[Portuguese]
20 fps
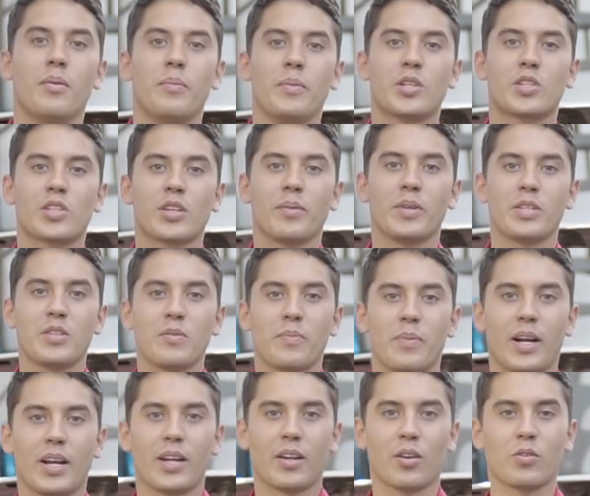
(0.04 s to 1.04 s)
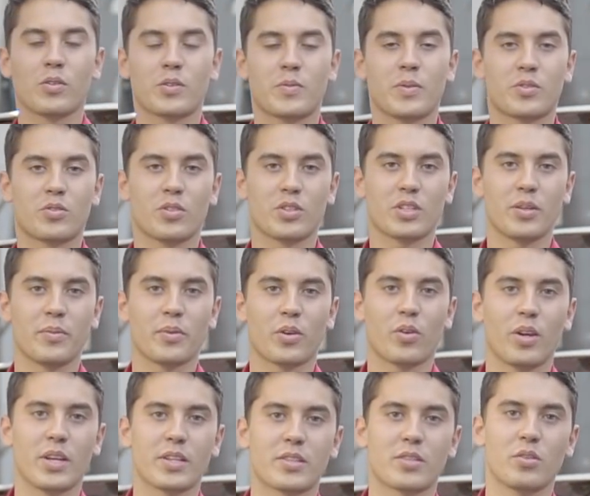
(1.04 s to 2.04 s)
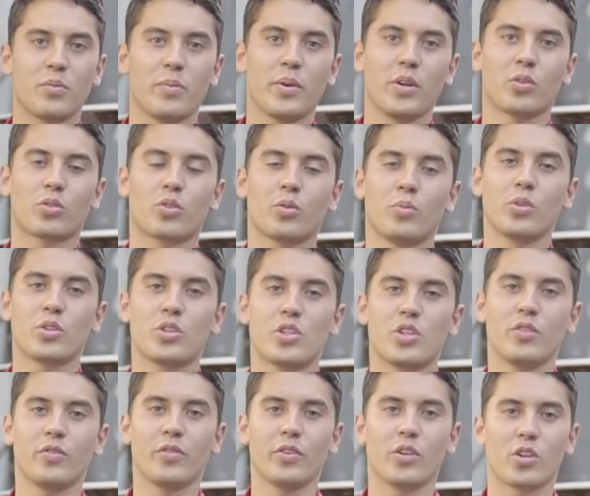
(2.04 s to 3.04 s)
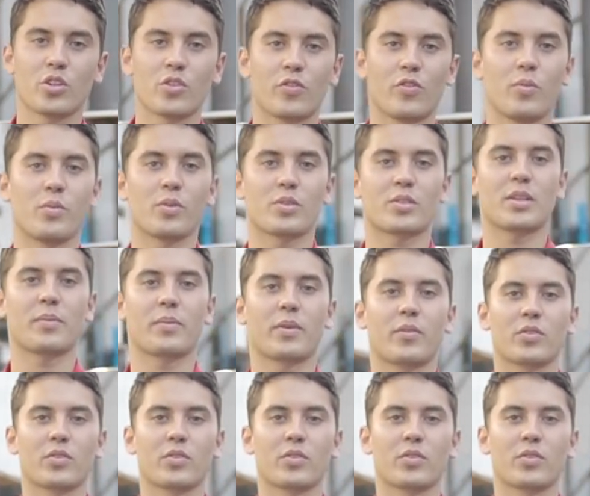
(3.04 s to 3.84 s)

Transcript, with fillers: Me chama de Mário, algumas pessoas já me conhecem no meio automotivo e hoje eu vou mostrar para